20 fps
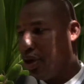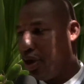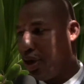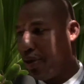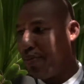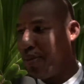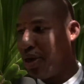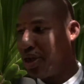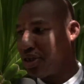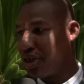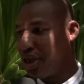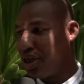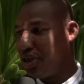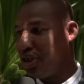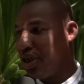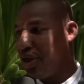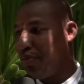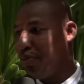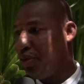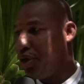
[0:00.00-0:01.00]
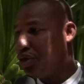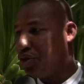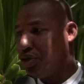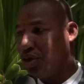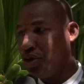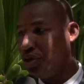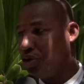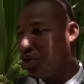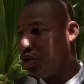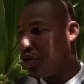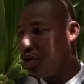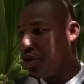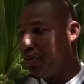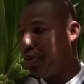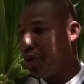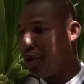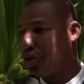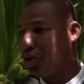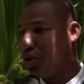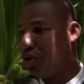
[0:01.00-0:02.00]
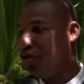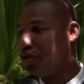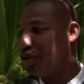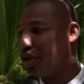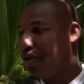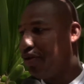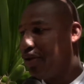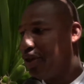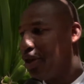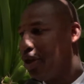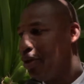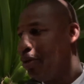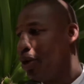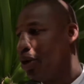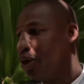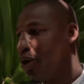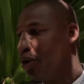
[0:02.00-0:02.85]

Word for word: les passagers, et puis ainsi de suite, parce que vous savez très bien